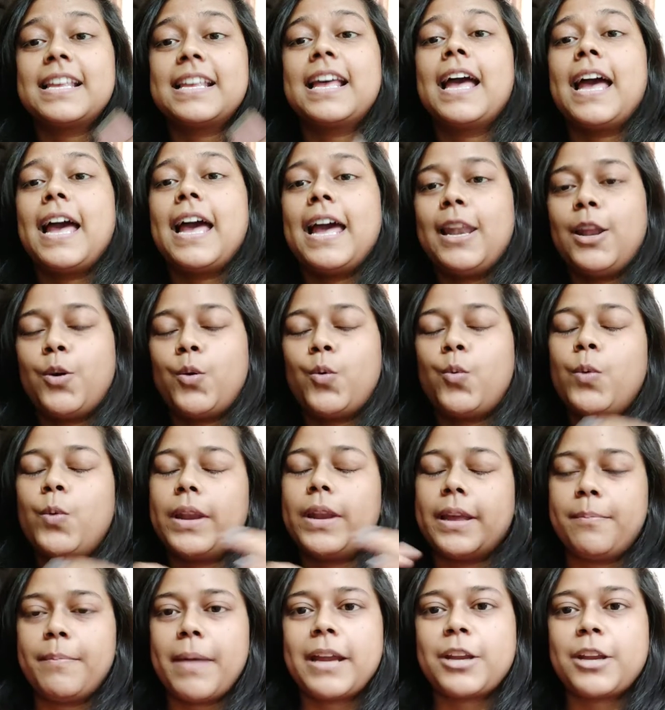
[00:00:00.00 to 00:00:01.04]
हेलो
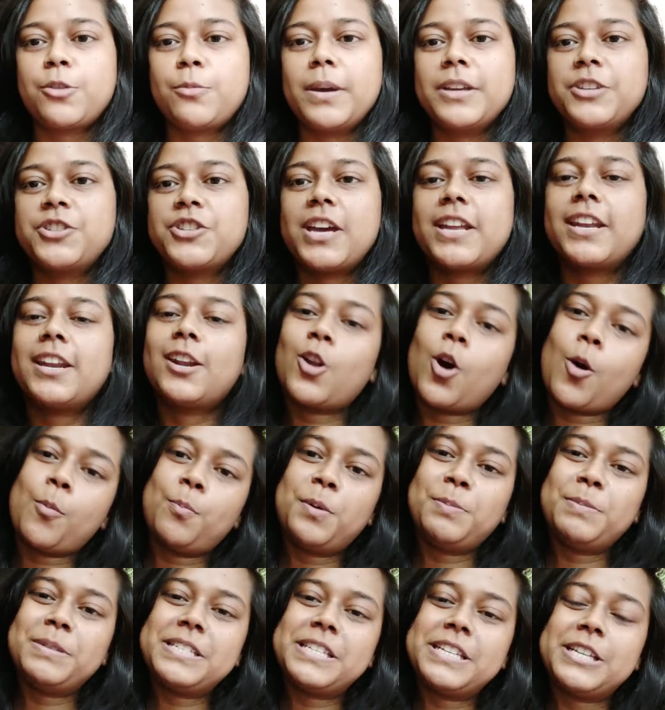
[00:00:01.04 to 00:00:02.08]
वेलकम बैक टू माय चैनल
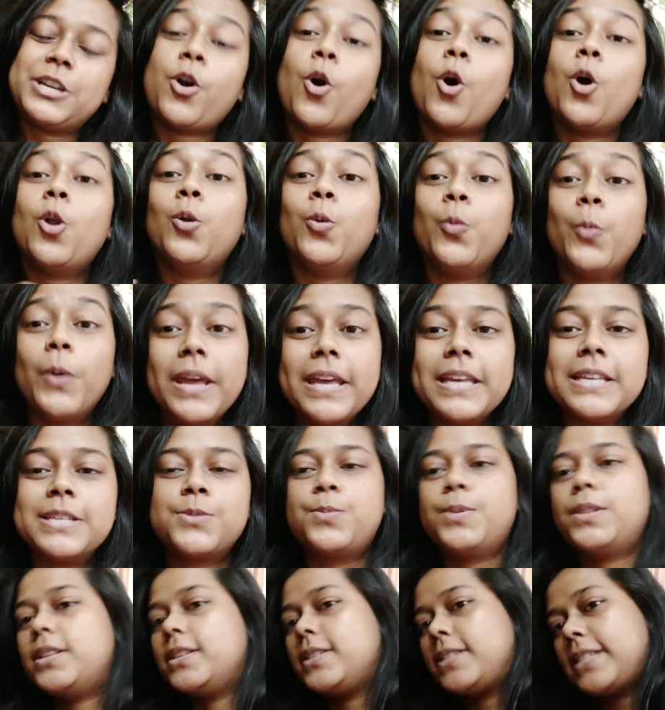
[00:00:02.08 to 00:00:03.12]
ऑप्टिमिस्टिक ऑलवेज
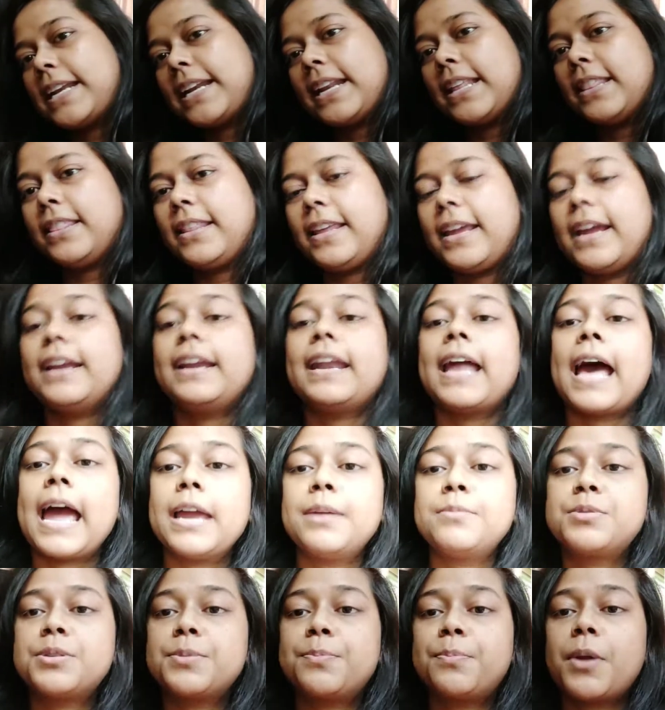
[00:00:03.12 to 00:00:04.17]
विद जेड एंड बी एंड
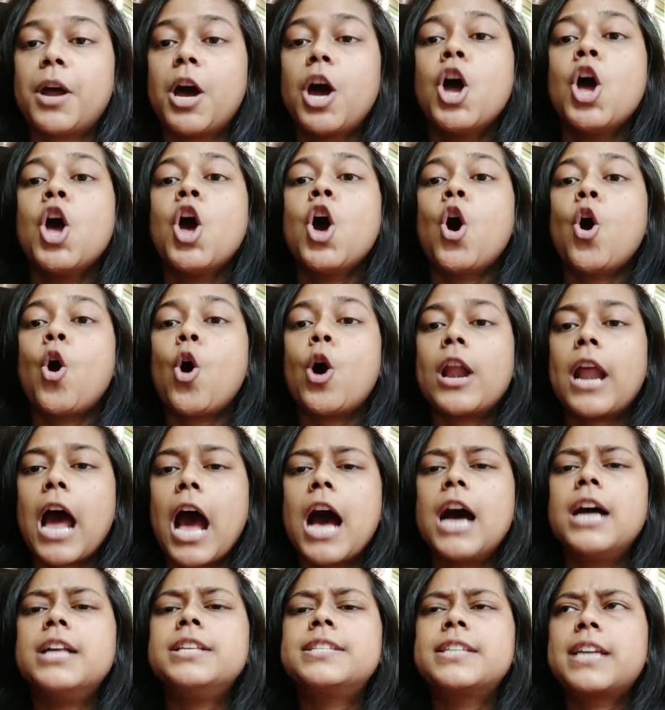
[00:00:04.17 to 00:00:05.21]
आई एम शिप्रा और
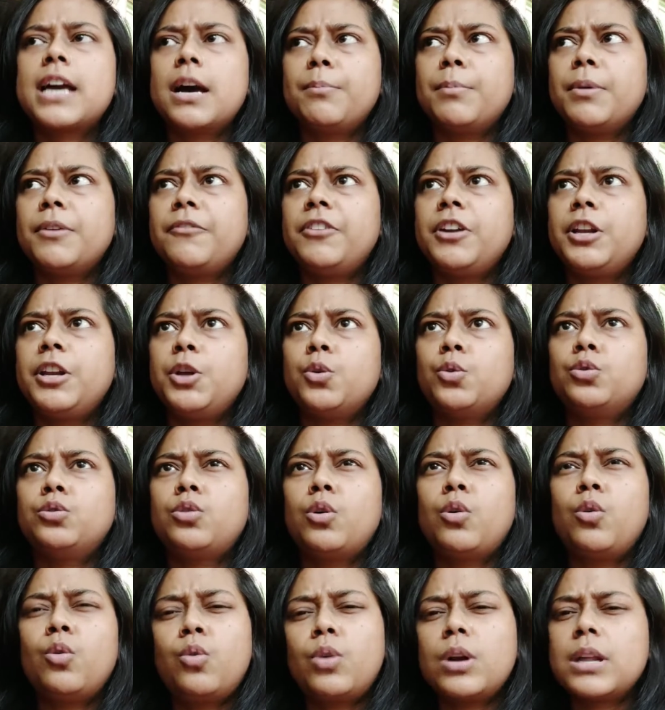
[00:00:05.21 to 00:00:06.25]
आज का मैं वीडियो
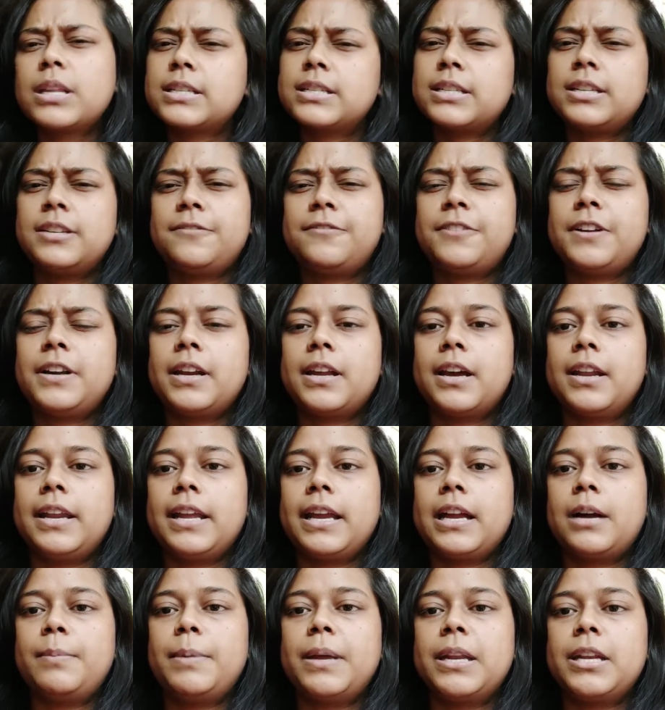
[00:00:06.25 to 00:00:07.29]
थोड़ा सा डिफरेंट
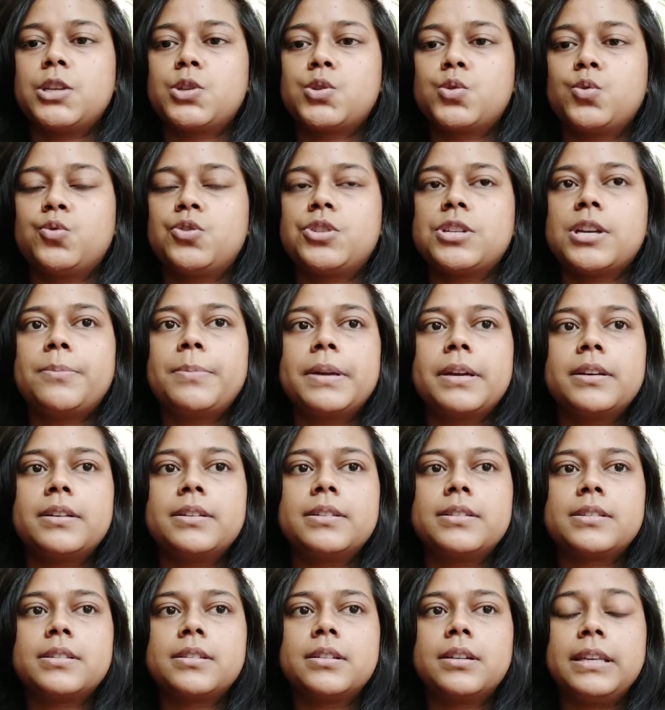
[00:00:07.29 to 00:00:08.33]
करने का मैंने सोचा
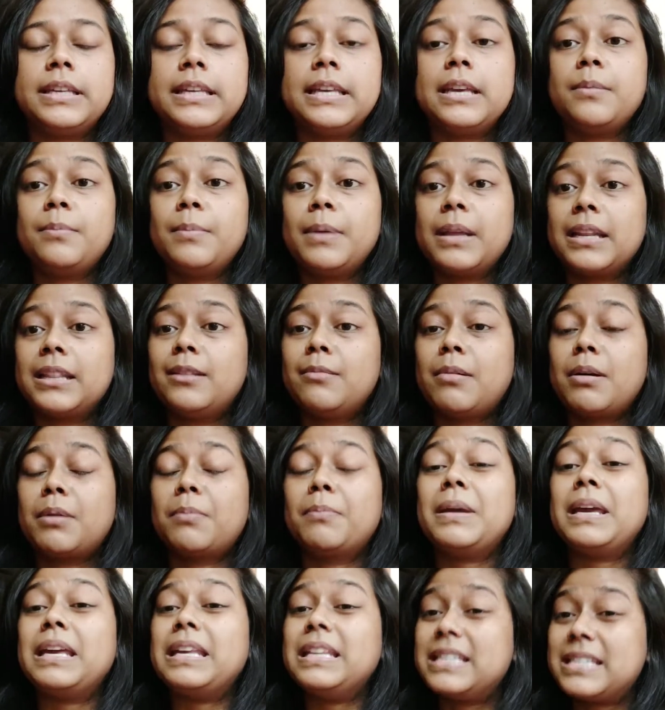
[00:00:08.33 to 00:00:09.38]
बिकॉज uh, ये मेरे
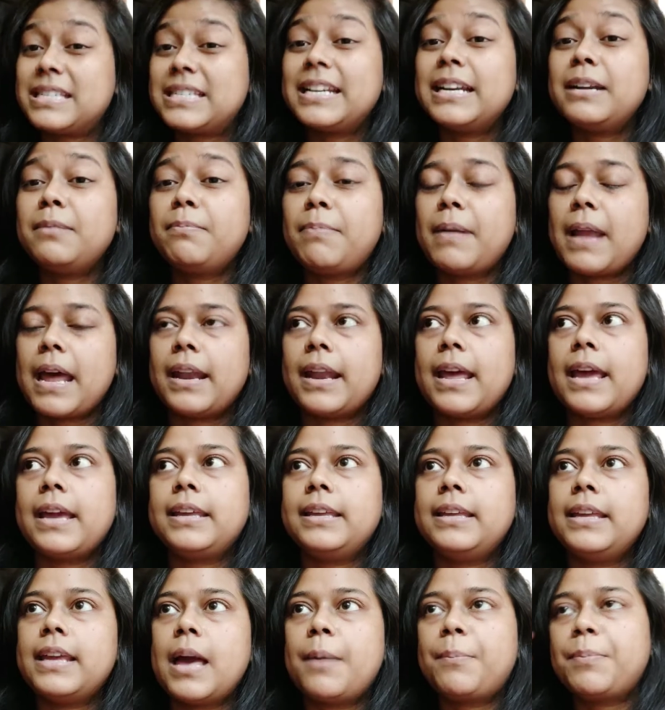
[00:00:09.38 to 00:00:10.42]
दिमाग में इंस्टेंट प्लान है
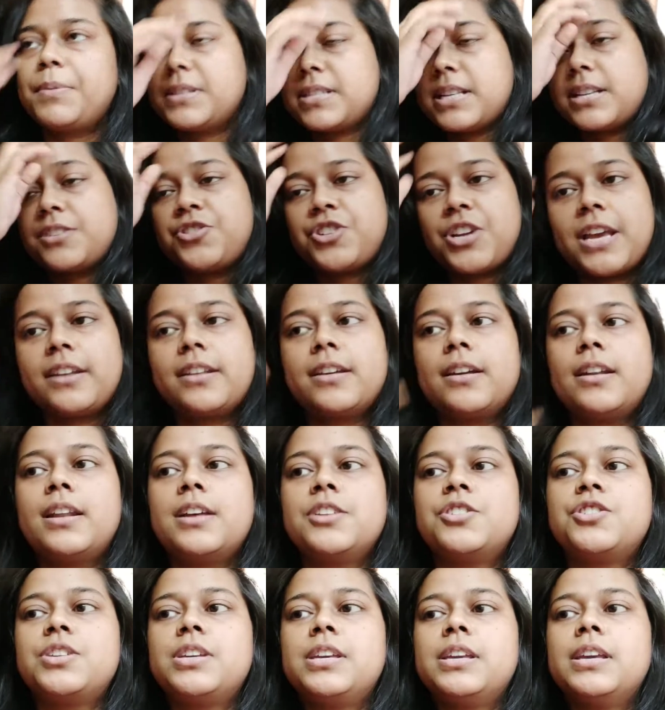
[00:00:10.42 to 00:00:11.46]
कि आपके साथ शेयर
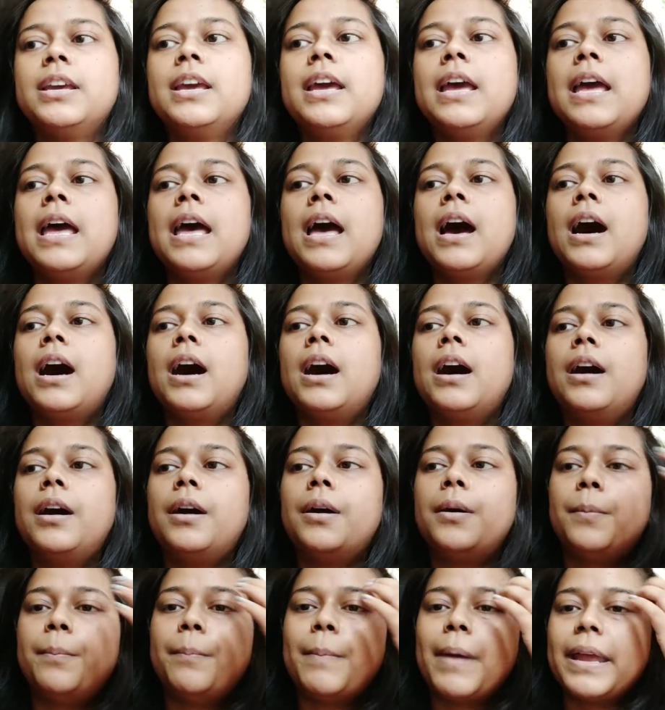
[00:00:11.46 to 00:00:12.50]
करना चाहिए
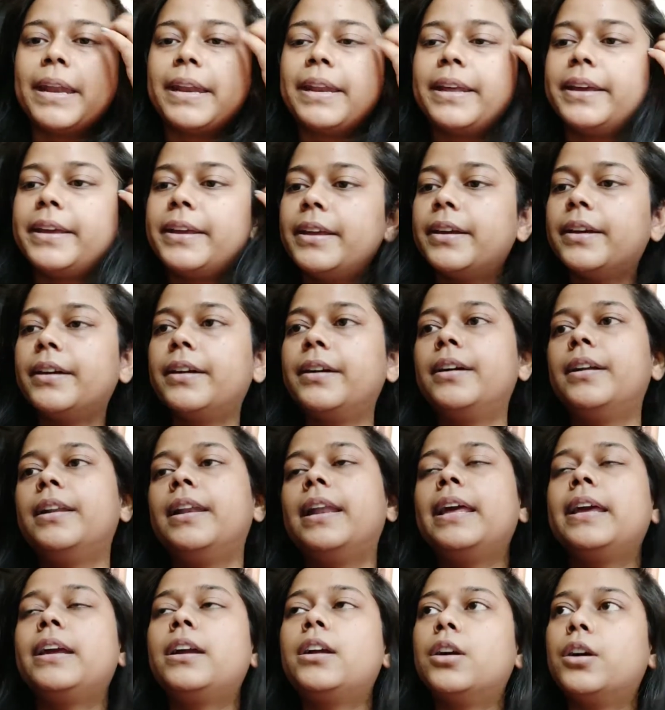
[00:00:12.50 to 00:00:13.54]
uh, मैंने
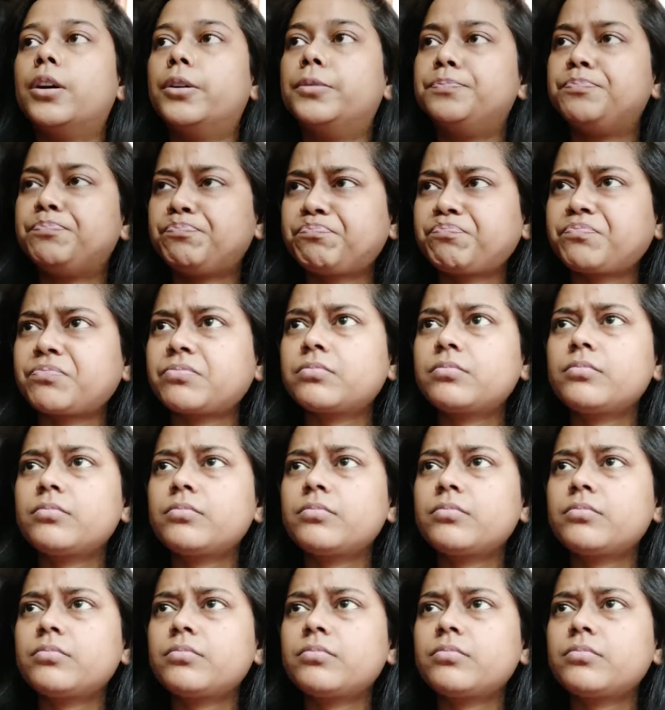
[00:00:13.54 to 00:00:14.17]
लाइक uh, like, uh